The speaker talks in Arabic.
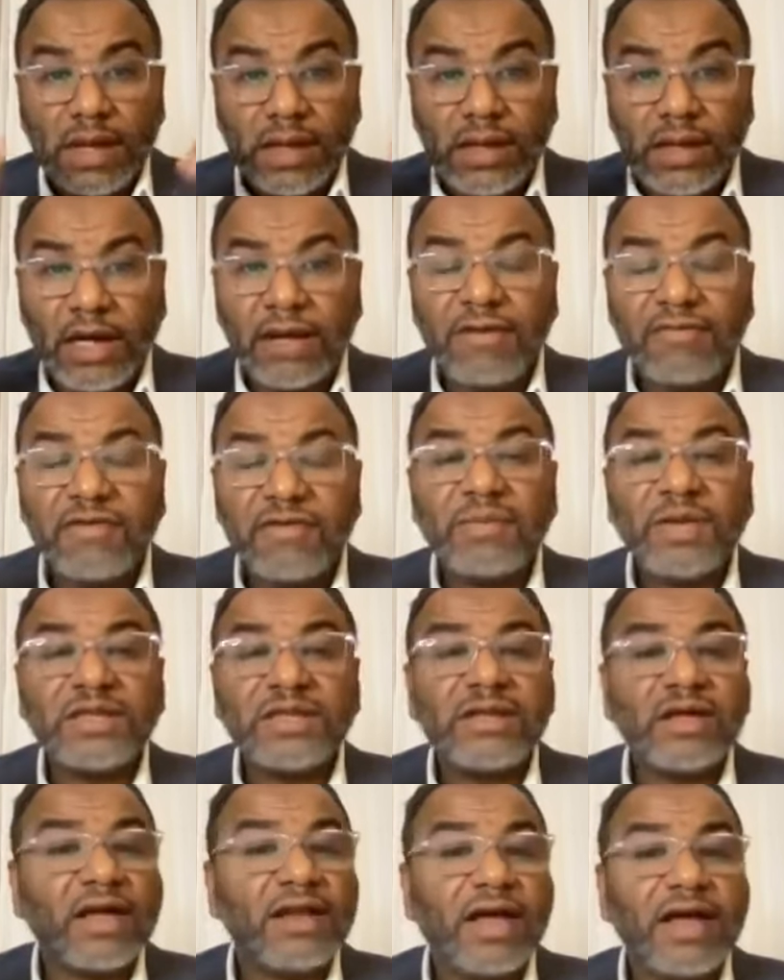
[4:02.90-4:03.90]
نحن في
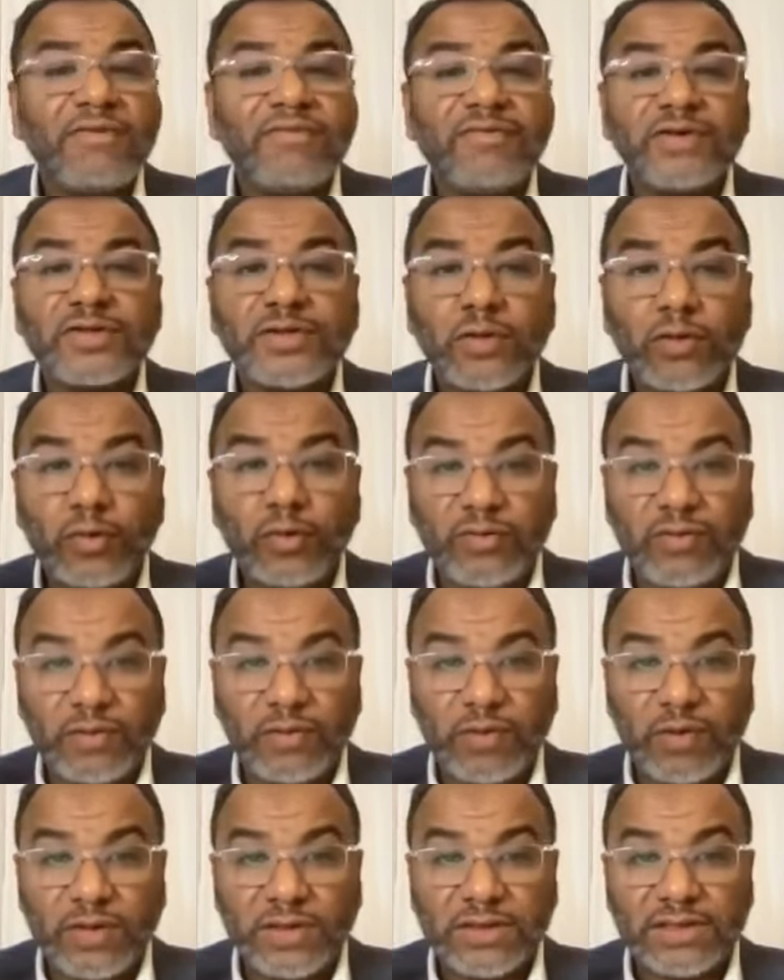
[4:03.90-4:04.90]
المنطقه الان في صعود في
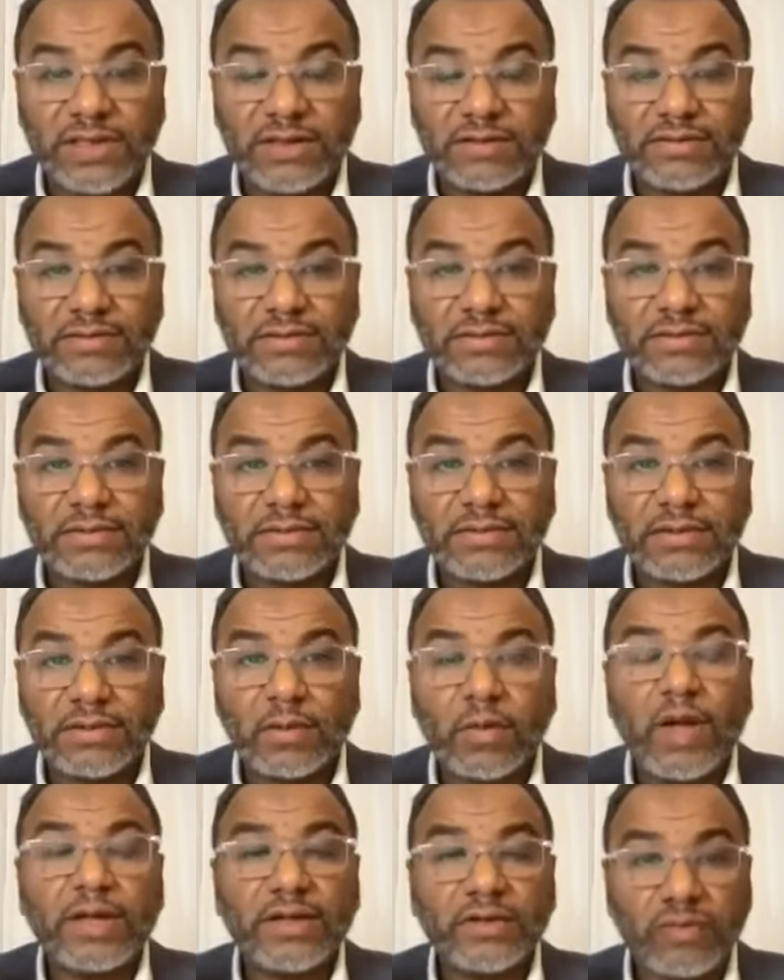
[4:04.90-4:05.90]
البونصات
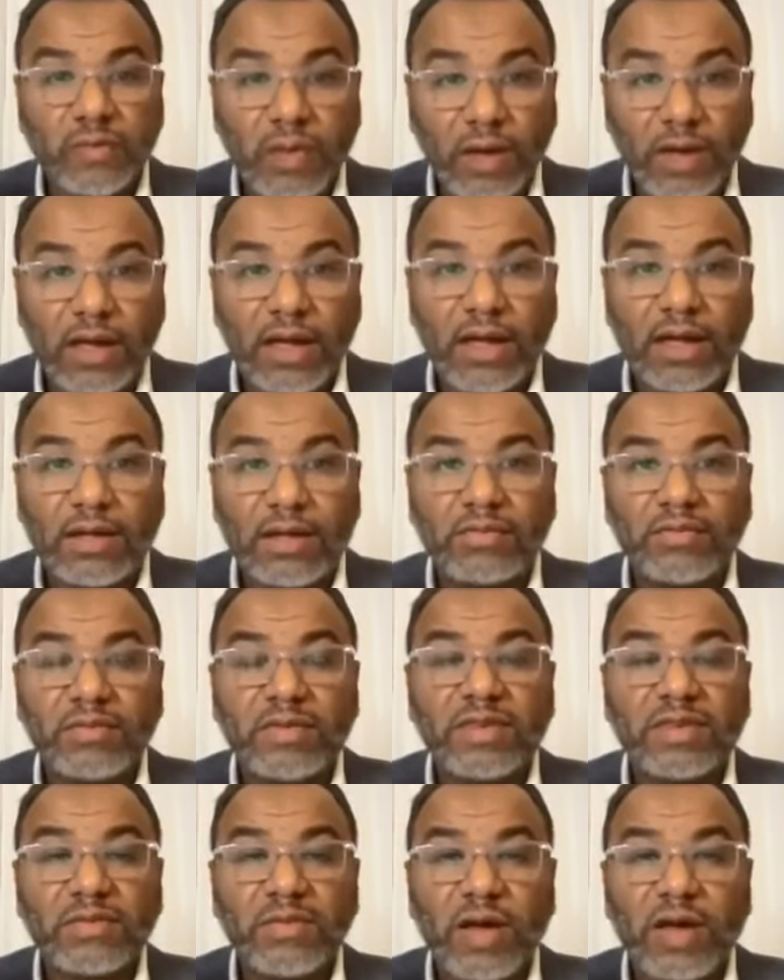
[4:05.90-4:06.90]
وانا اتوقع
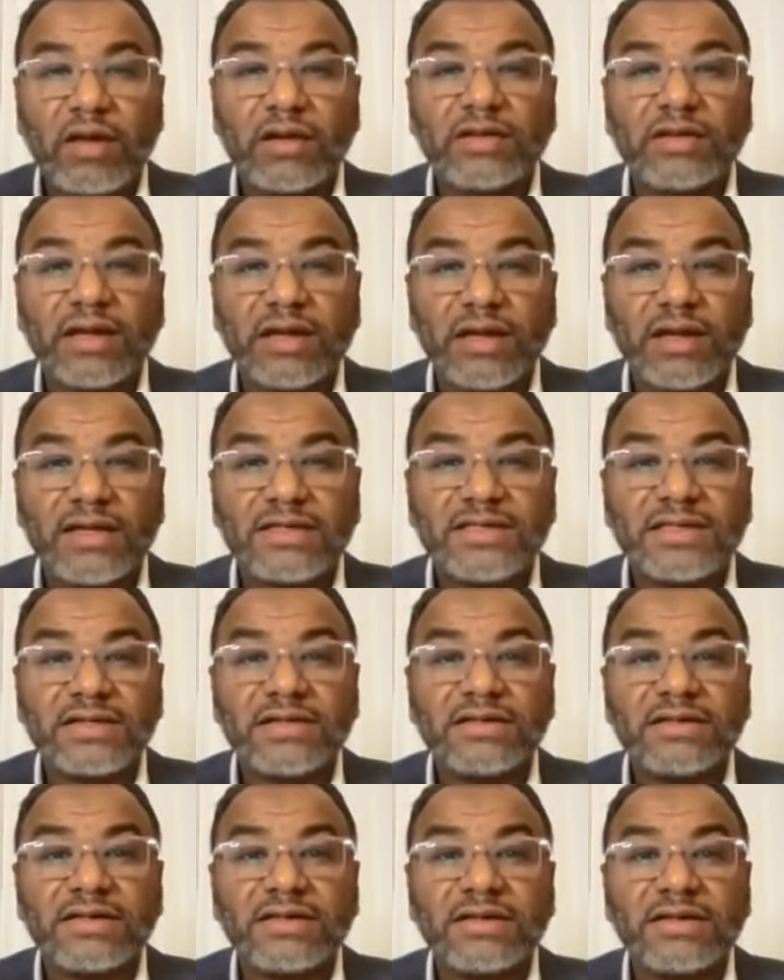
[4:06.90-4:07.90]
مثل ما قلت خلال
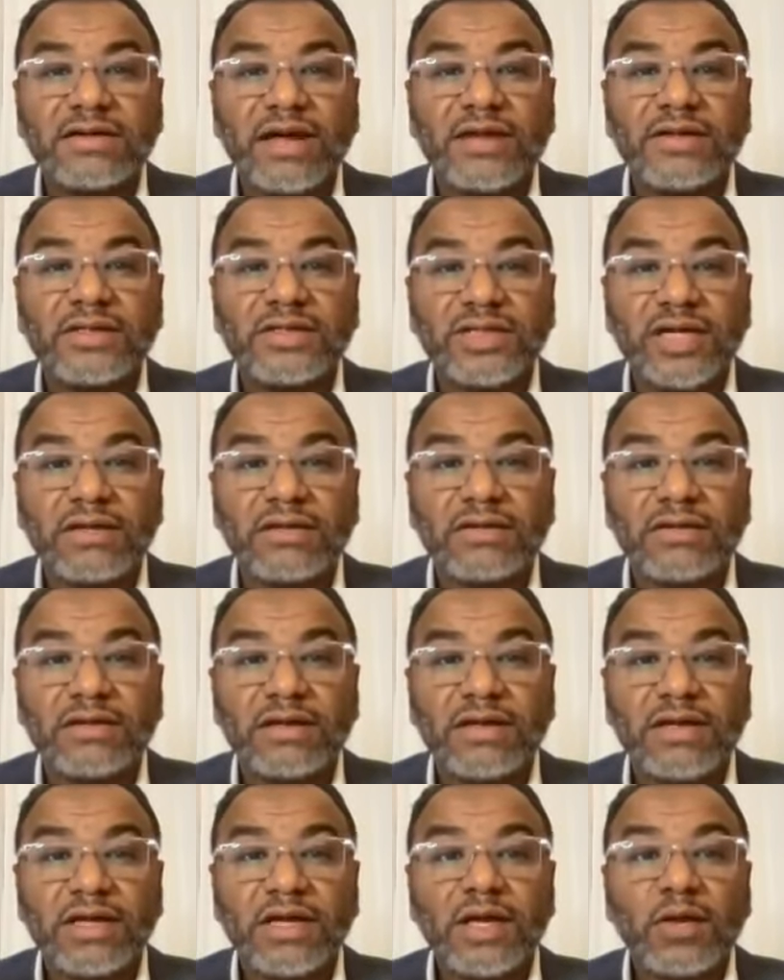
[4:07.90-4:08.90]
سنتين راح نشهد
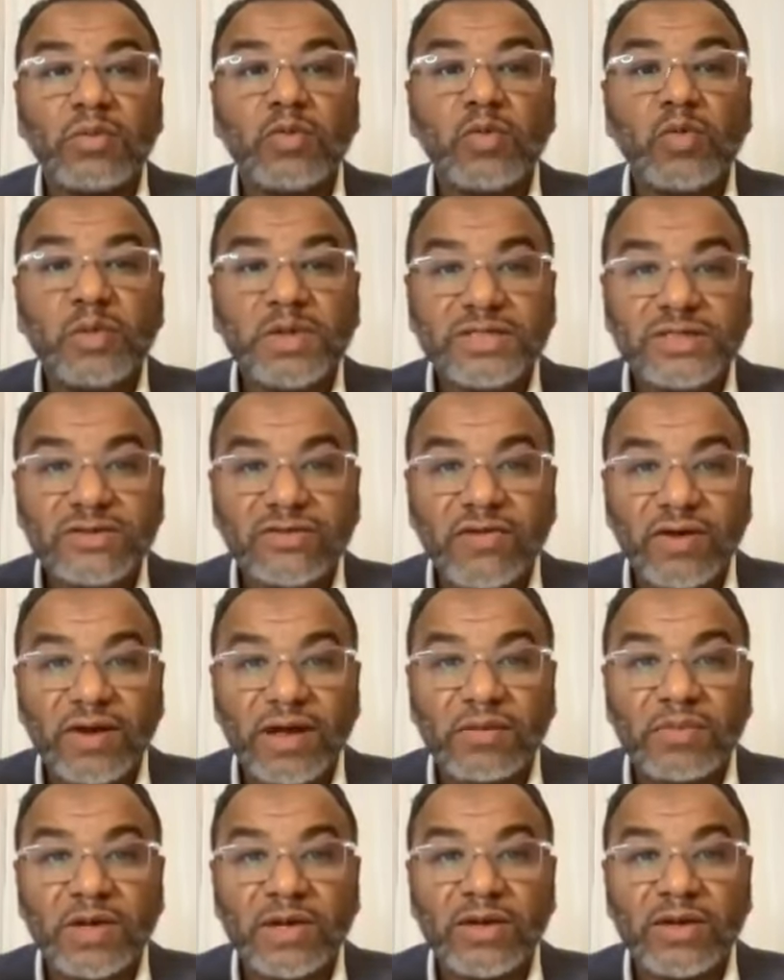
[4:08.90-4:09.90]
مو بس
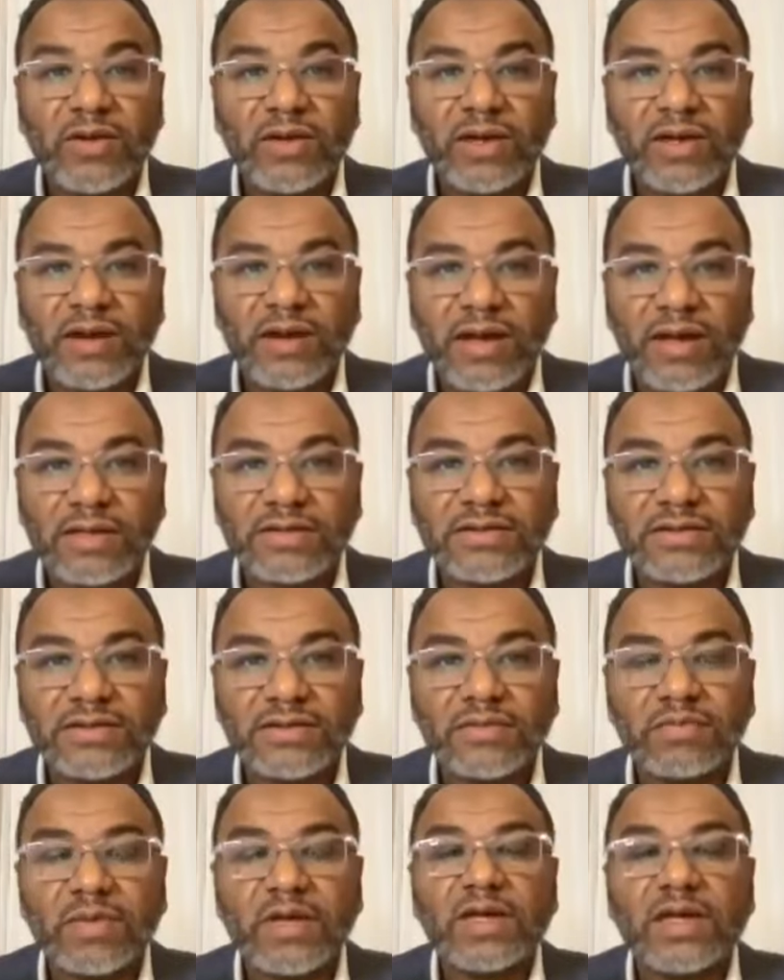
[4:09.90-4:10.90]
سفراء مليونيرات
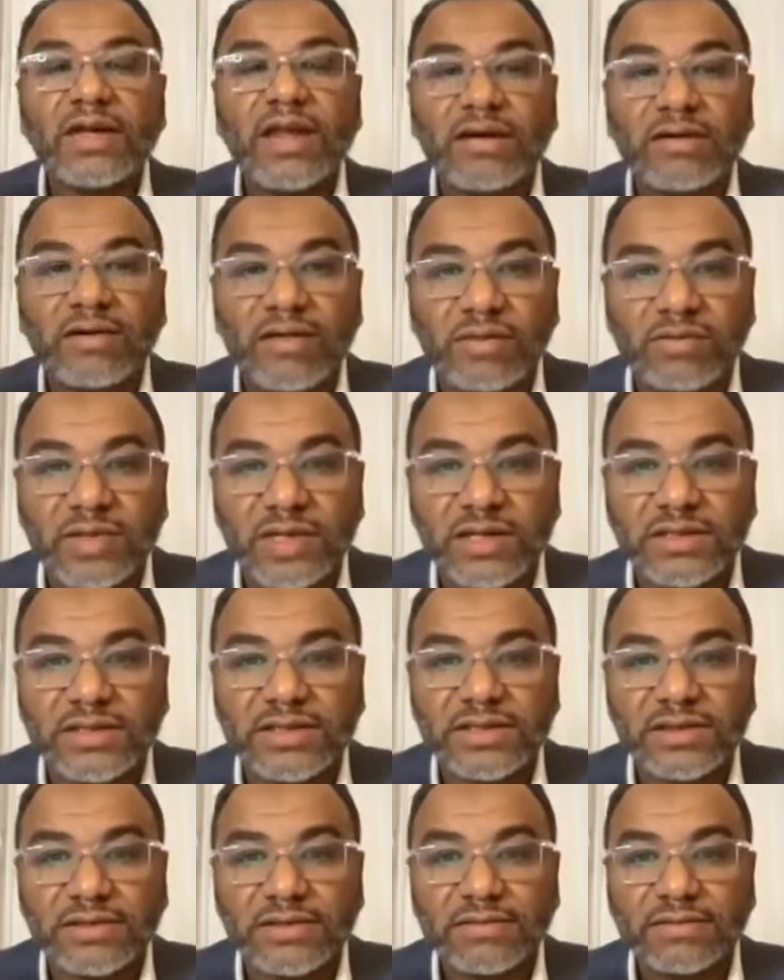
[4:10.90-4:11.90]
من خلال نظام
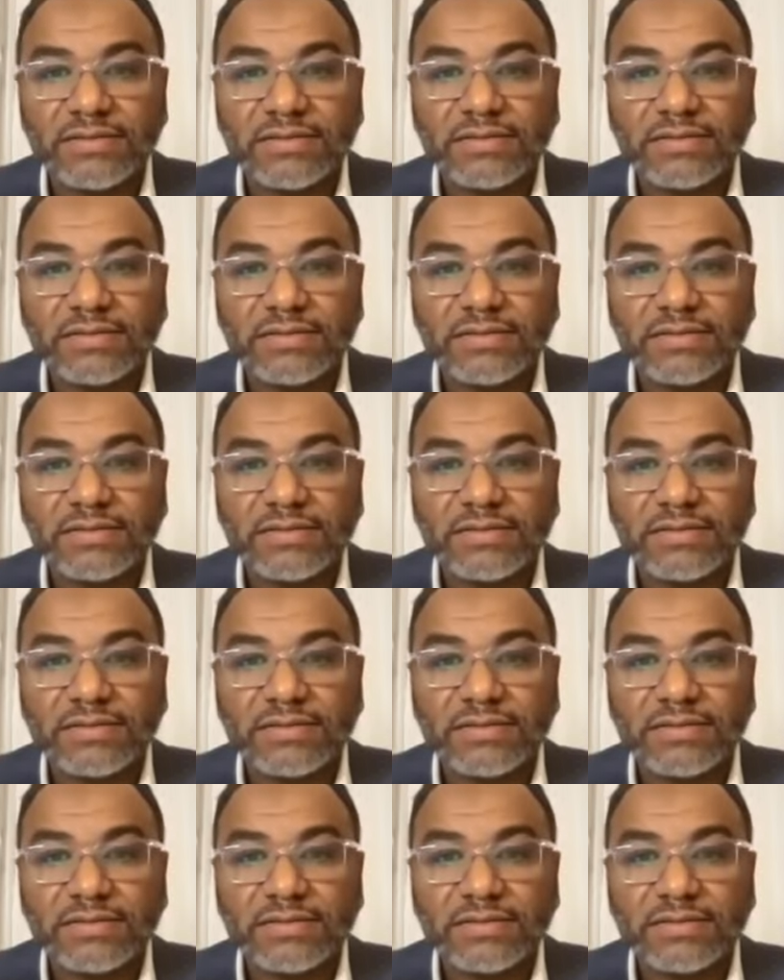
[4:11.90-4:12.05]
ديكسن